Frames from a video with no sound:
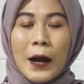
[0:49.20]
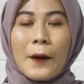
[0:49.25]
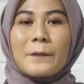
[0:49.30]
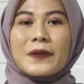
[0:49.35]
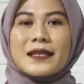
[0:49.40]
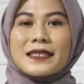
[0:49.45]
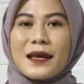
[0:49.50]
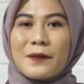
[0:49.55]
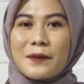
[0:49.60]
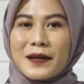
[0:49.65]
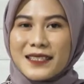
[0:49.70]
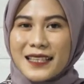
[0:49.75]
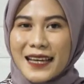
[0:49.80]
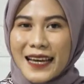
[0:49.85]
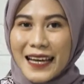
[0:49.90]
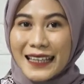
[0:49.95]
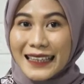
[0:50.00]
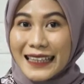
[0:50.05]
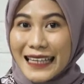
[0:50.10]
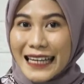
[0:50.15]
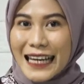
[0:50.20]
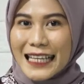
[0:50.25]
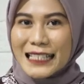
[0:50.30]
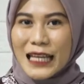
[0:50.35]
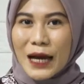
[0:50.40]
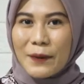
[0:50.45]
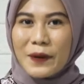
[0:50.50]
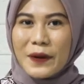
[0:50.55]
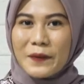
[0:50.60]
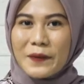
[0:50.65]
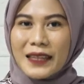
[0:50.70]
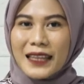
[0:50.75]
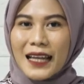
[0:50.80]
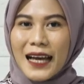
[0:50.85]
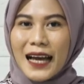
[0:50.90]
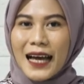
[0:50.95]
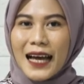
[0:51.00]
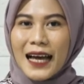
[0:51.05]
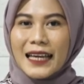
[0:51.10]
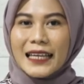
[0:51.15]
Bersama saya Tria
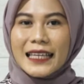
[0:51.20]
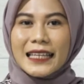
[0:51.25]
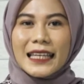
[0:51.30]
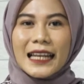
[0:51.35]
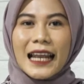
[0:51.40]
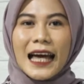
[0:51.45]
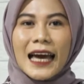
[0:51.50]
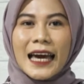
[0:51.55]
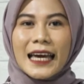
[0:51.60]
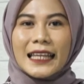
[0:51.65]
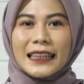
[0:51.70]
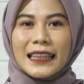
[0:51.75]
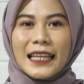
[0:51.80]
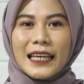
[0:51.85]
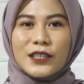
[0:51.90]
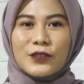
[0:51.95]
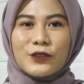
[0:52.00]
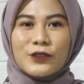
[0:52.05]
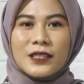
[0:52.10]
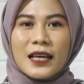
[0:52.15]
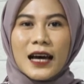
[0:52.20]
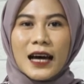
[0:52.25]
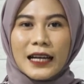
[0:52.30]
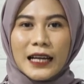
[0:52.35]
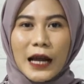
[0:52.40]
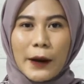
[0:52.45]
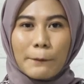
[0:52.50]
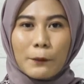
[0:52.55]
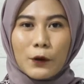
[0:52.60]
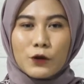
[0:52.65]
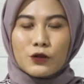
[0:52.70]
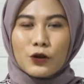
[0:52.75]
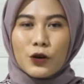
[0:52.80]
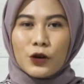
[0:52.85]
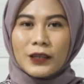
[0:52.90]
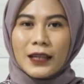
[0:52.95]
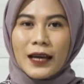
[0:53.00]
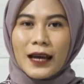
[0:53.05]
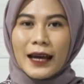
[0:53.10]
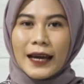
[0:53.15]
Sabrimita, inilah Headline News Harian
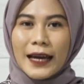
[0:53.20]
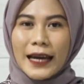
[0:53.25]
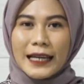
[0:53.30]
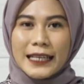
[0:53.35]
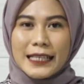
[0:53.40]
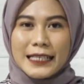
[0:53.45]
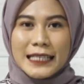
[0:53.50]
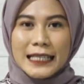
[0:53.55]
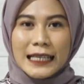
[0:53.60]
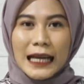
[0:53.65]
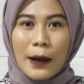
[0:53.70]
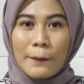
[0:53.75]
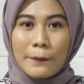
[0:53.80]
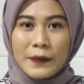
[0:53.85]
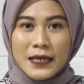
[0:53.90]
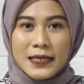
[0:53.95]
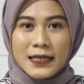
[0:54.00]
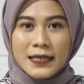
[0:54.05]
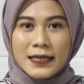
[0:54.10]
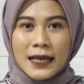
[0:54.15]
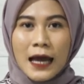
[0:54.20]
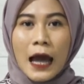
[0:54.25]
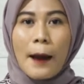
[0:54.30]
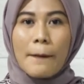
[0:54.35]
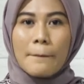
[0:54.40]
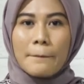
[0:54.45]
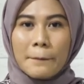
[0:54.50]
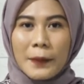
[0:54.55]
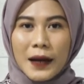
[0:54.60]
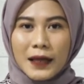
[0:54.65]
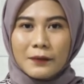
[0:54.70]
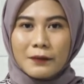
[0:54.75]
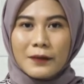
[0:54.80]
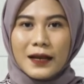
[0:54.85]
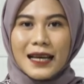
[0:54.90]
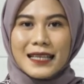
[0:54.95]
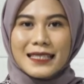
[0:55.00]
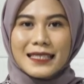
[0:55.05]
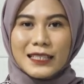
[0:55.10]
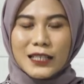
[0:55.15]
Poskota edisi Kamis
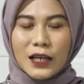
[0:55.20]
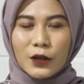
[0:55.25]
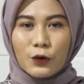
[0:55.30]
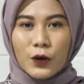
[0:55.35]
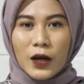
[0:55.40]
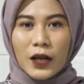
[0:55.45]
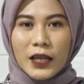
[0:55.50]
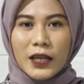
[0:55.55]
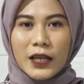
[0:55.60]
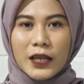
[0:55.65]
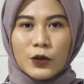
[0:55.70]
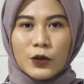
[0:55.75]
14 Januari